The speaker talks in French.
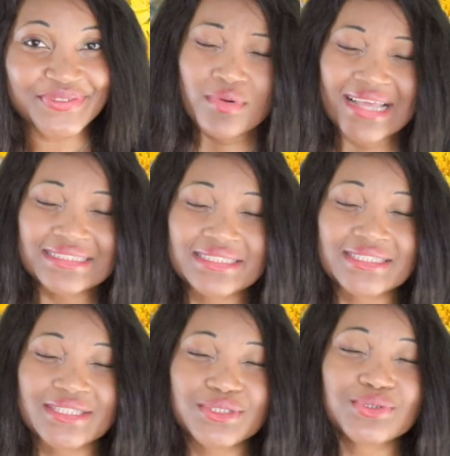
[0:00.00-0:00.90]
Pour la
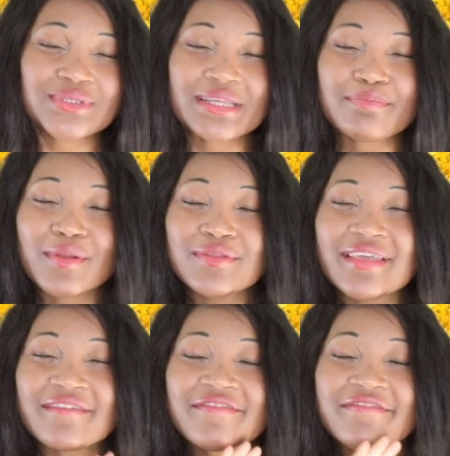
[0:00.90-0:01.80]
digestion, cette
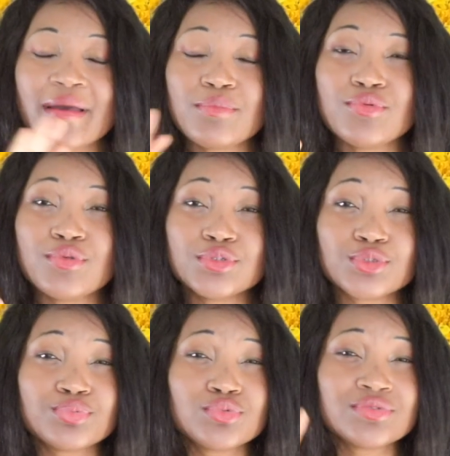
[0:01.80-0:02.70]
plante est
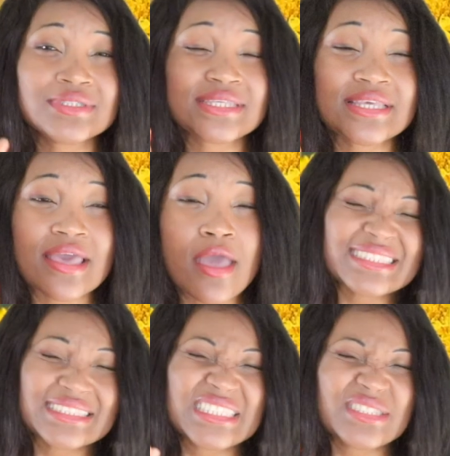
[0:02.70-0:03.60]
fabuleuse pour tout ce qui est
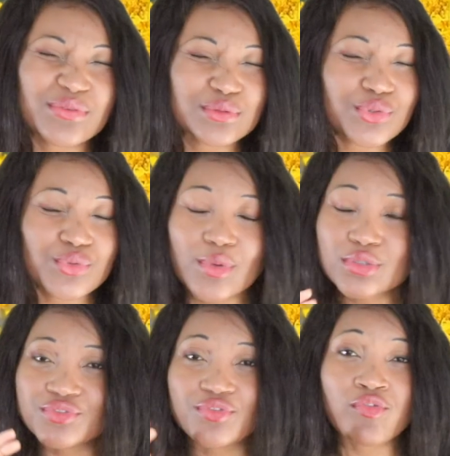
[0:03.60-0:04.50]

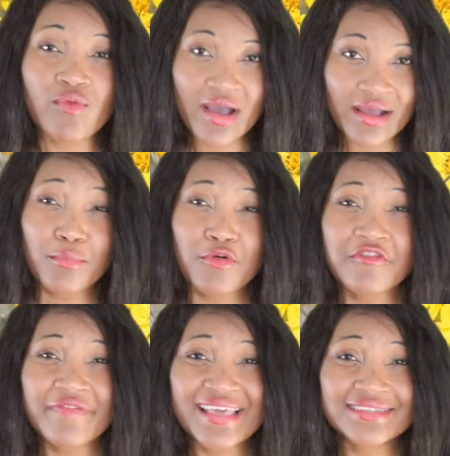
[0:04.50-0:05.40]
dysfonctionnement du foie,
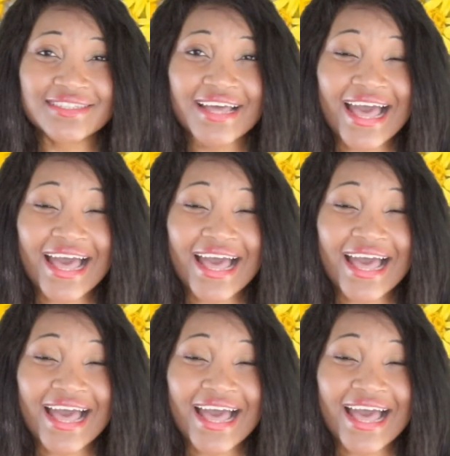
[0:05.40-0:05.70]
mauvaise